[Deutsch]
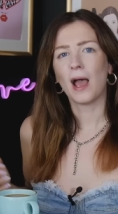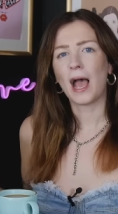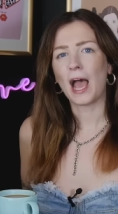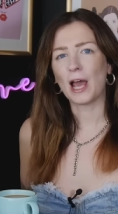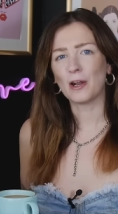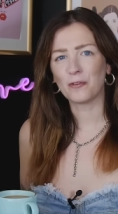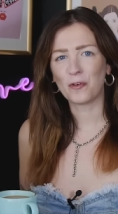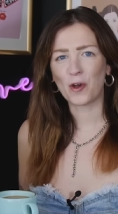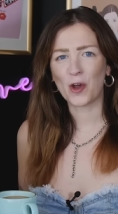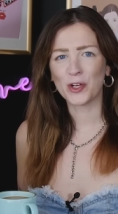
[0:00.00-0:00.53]

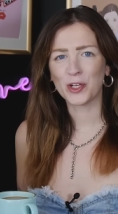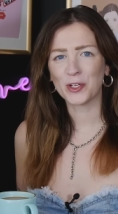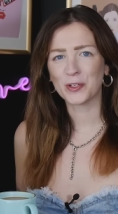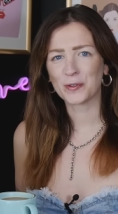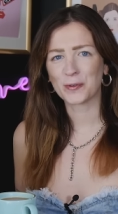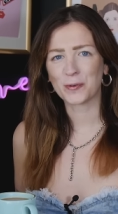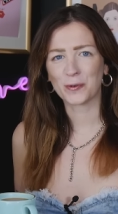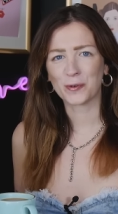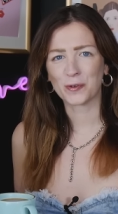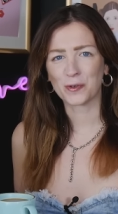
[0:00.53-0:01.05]
Hallo Freundinnen
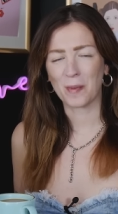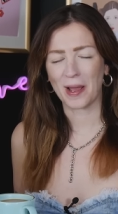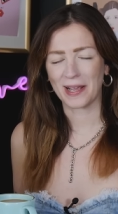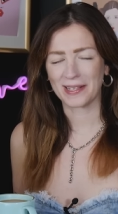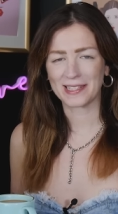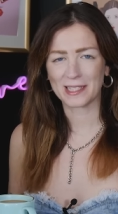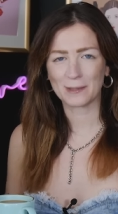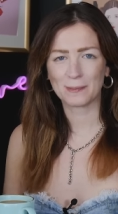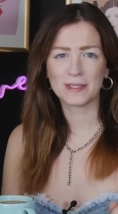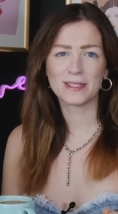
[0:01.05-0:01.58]
des guten
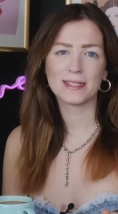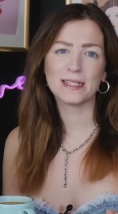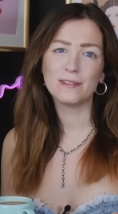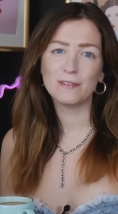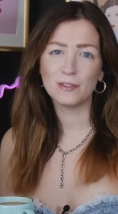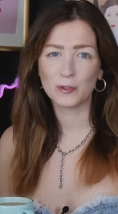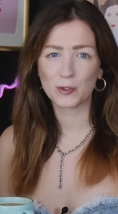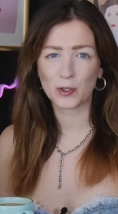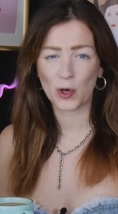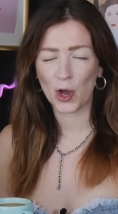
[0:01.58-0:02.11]
Geschmacks, ich bin
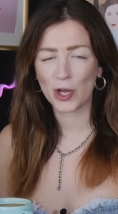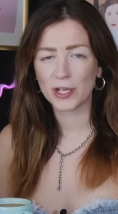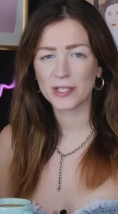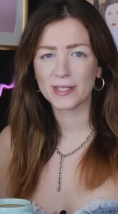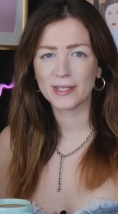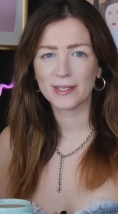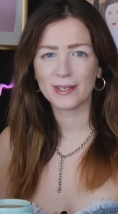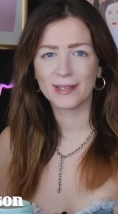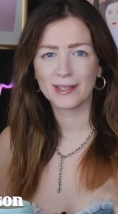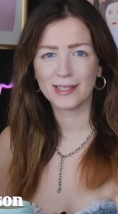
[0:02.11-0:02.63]
Silvi und
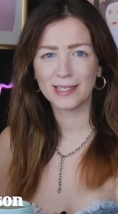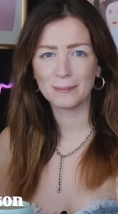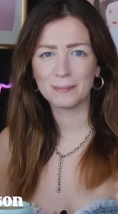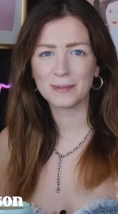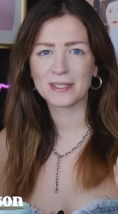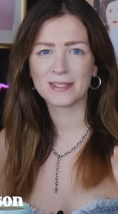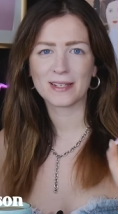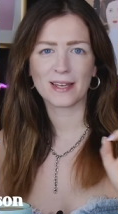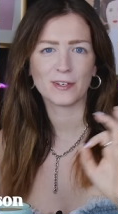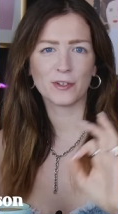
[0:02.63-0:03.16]
heute gibt
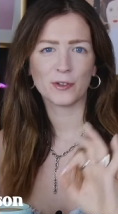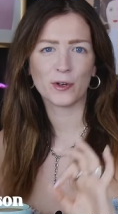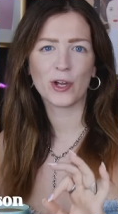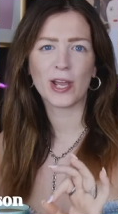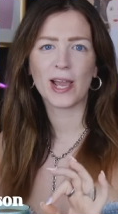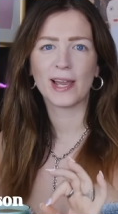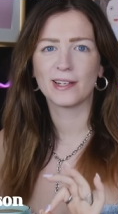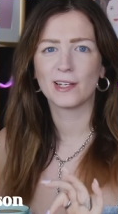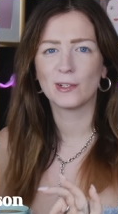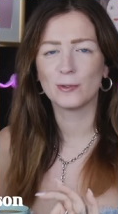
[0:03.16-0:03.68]
es eine
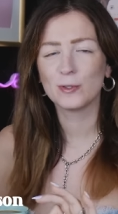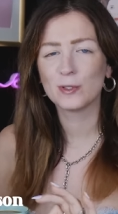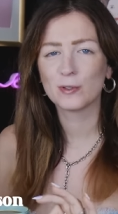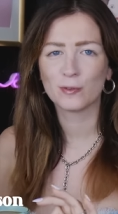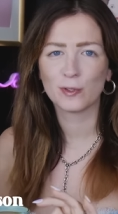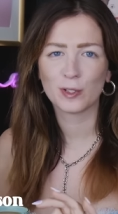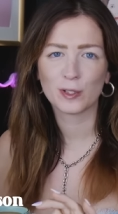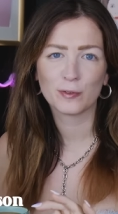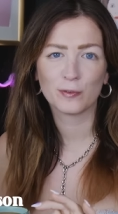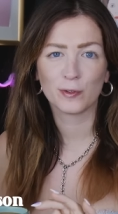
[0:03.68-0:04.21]
neue
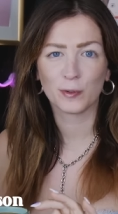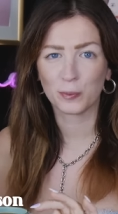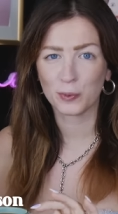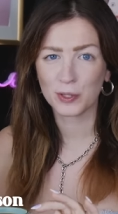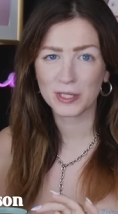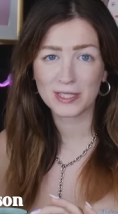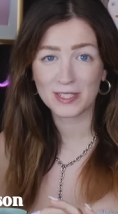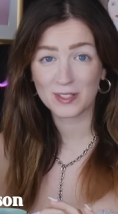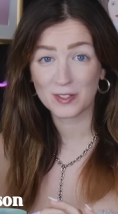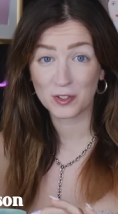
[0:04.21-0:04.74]
Analysefolge von
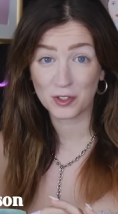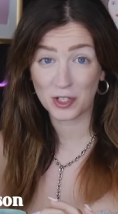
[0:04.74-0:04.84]
Princess